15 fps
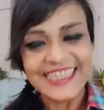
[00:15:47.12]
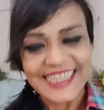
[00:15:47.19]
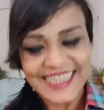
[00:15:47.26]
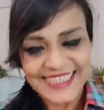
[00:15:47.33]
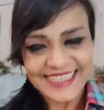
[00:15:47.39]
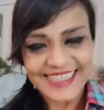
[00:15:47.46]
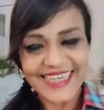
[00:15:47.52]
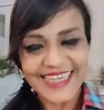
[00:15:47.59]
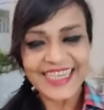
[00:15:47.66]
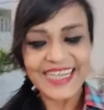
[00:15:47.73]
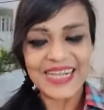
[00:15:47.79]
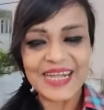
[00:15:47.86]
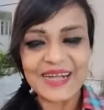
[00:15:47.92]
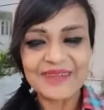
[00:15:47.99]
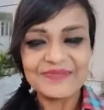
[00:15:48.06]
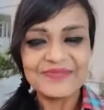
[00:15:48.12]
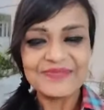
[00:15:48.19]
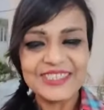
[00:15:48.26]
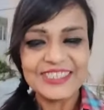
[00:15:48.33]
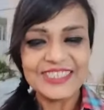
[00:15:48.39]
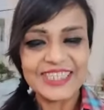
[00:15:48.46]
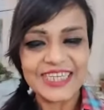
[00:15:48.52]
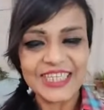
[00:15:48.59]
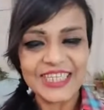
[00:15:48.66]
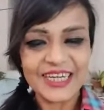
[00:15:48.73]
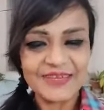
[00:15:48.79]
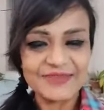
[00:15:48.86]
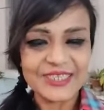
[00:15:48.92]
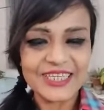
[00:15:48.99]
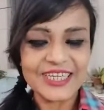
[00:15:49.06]
कैसे हैं आप जय श्री
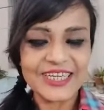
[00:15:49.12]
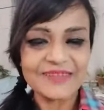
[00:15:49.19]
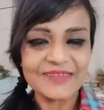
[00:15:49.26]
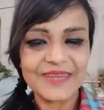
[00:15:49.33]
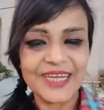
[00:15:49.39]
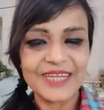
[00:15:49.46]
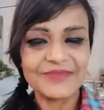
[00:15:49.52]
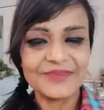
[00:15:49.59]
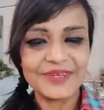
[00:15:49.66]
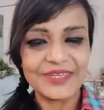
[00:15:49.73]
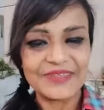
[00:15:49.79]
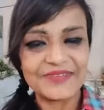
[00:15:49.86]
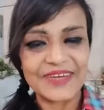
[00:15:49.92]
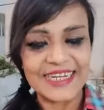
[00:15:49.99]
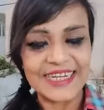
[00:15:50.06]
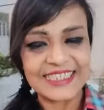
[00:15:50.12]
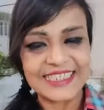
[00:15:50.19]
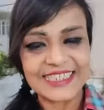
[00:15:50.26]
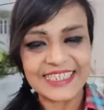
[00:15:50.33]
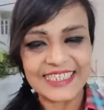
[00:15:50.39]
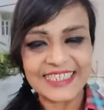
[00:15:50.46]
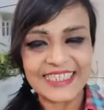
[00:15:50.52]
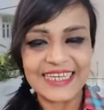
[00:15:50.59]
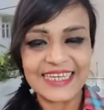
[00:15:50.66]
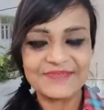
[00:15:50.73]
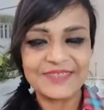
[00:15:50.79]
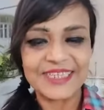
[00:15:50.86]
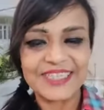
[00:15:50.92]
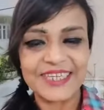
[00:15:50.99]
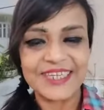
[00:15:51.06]
राम जी करण भाई मोरीवारा जी जय श्री
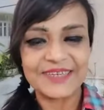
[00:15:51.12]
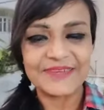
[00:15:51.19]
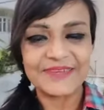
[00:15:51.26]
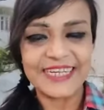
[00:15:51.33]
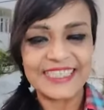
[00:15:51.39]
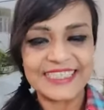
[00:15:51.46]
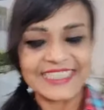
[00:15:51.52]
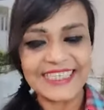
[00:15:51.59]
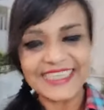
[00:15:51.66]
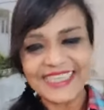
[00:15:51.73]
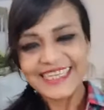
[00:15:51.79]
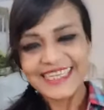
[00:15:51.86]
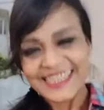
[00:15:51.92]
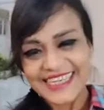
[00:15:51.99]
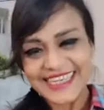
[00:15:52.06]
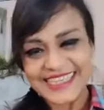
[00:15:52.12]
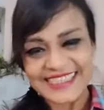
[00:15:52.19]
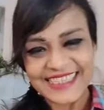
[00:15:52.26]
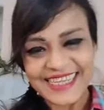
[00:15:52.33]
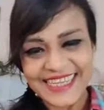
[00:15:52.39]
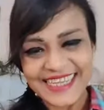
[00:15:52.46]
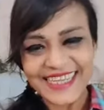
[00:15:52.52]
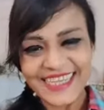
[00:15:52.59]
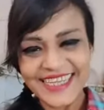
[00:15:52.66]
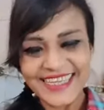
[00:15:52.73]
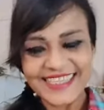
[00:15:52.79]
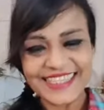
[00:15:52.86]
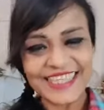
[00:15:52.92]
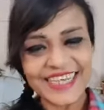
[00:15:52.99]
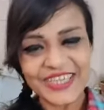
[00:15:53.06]
राम जी करण भाई जी कैसे हैं
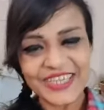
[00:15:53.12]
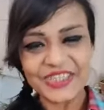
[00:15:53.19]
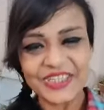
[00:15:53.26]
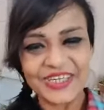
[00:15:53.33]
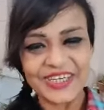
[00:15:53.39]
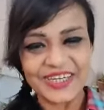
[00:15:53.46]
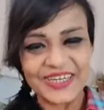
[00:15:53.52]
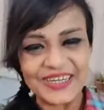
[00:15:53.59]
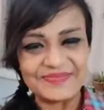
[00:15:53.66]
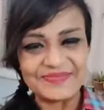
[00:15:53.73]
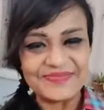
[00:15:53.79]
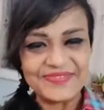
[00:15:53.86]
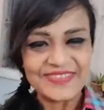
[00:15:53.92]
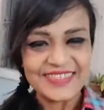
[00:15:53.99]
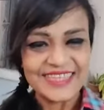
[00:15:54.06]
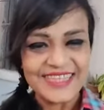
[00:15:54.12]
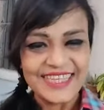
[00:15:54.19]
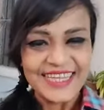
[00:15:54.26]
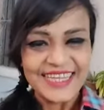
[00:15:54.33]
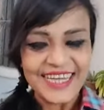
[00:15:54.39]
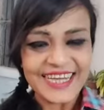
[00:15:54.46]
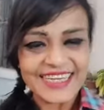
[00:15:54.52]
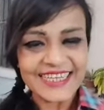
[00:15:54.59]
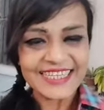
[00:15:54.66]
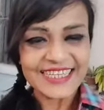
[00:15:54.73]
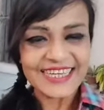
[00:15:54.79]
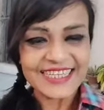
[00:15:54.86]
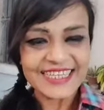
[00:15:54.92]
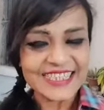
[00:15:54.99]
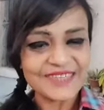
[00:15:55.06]
जय श्री राम
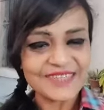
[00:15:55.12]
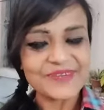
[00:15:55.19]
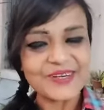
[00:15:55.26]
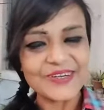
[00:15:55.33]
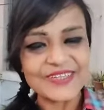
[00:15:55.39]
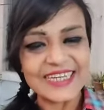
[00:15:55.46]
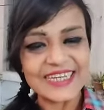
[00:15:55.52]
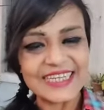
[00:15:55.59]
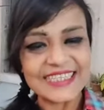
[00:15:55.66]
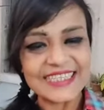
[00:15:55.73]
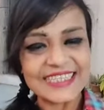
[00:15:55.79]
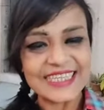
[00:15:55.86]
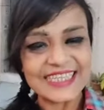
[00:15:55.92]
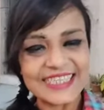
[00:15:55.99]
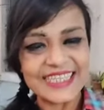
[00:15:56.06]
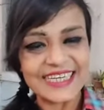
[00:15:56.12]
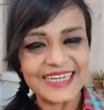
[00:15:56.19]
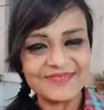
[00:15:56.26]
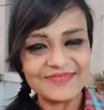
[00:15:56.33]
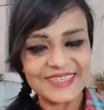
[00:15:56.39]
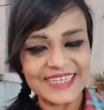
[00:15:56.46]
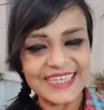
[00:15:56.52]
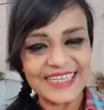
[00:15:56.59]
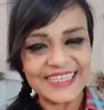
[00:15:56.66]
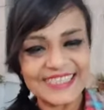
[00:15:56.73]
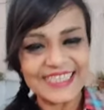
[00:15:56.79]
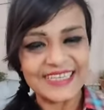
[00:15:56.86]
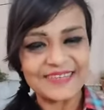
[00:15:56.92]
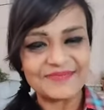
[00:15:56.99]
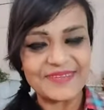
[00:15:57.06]
अनिता राजीव मल्होत्रा जी जय श्री राम जी
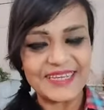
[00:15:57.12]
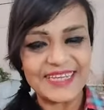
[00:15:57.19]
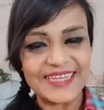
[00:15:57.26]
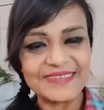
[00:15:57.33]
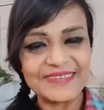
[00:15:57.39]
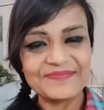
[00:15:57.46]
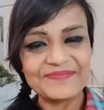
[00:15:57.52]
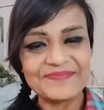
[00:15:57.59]
कैसी हैं बहन